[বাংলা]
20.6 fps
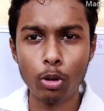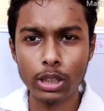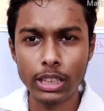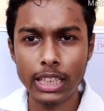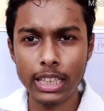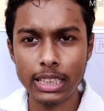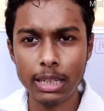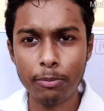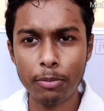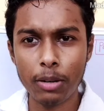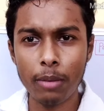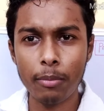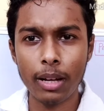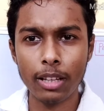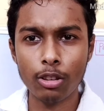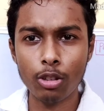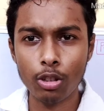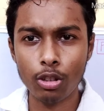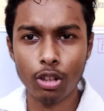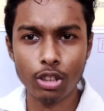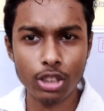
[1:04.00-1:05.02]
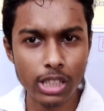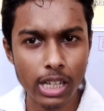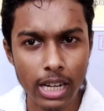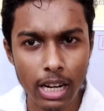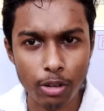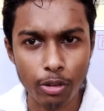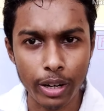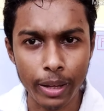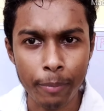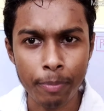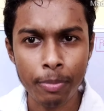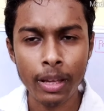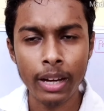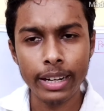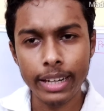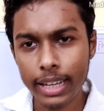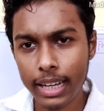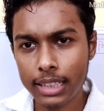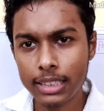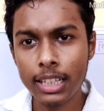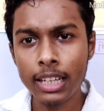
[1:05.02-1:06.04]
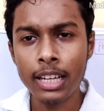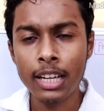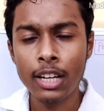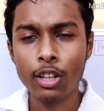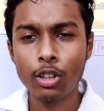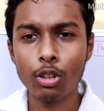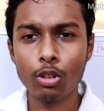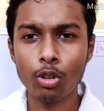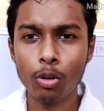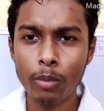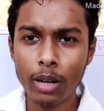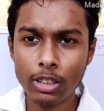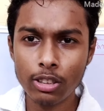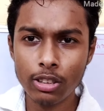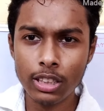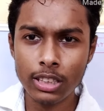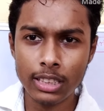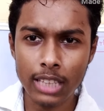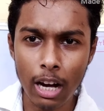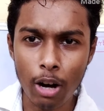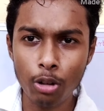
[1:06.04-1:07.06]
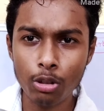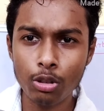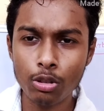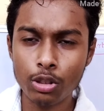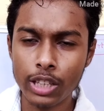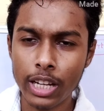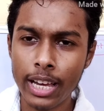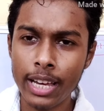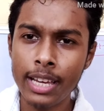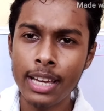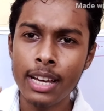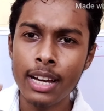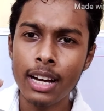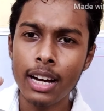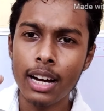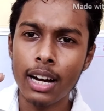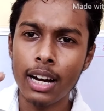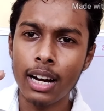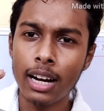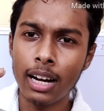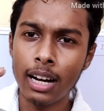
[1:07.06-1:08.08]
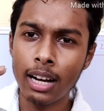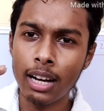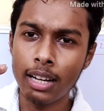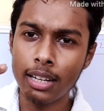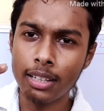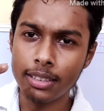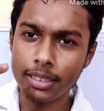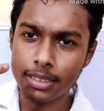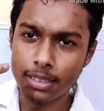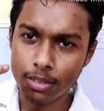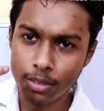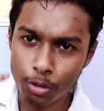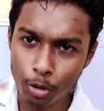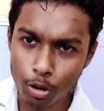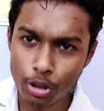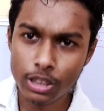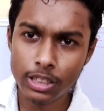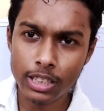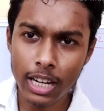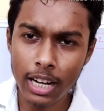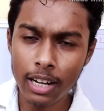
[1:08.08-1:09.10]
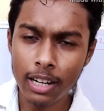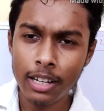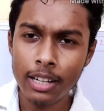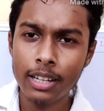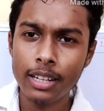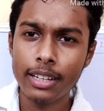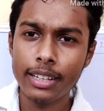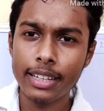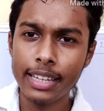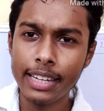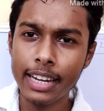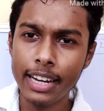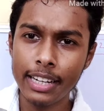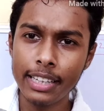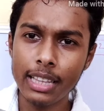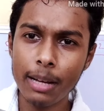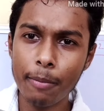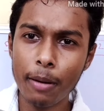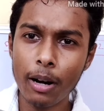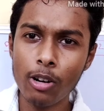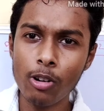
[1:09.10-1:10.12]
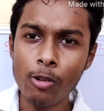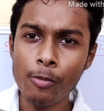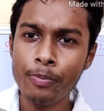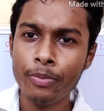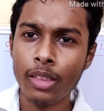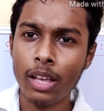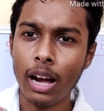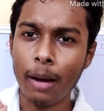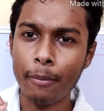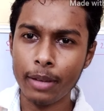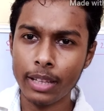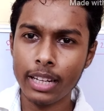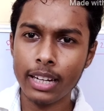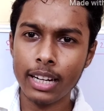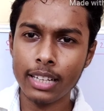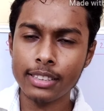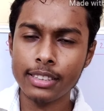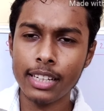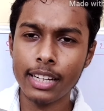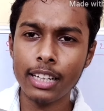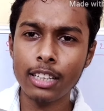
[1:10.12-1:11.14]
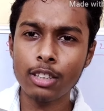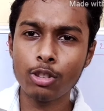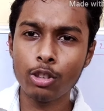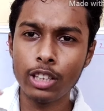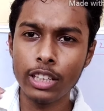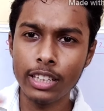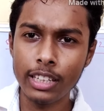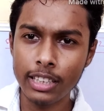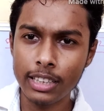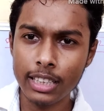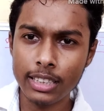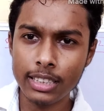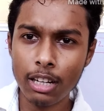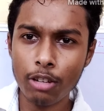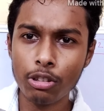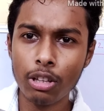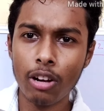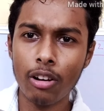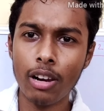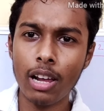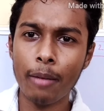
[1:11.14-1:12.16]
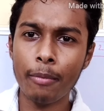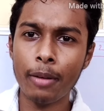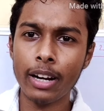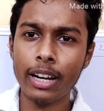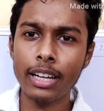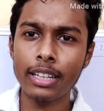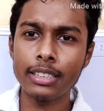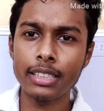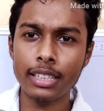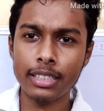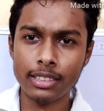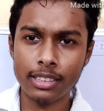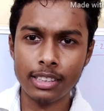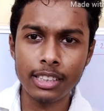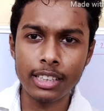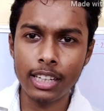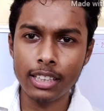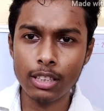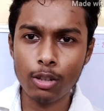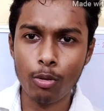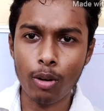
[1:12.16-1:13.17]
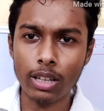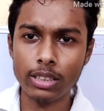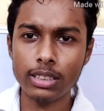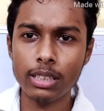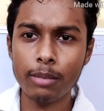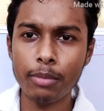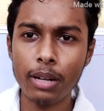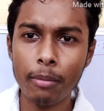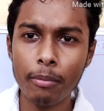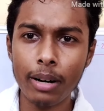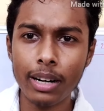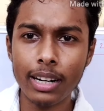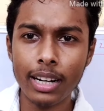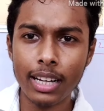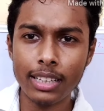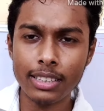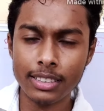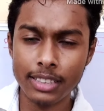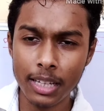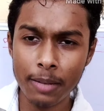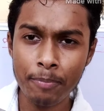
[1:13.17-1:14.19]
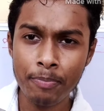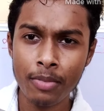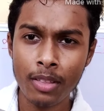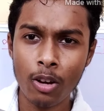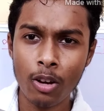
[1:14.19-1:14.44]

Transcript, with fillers: প্রতিটা চ্যাপ্টার মাত্র দশ টাকা করে ঠিক আছে তো তোমরা যদি চাও তো সেই নোটসটা কিনে নিতে পারো আমাদের কাছ থেকে যদি নিতে চাও তাহলে আমাকে যে স্ক্রিনে যে হোয়াটসঅ্যাপ নাম্বারটা আসছে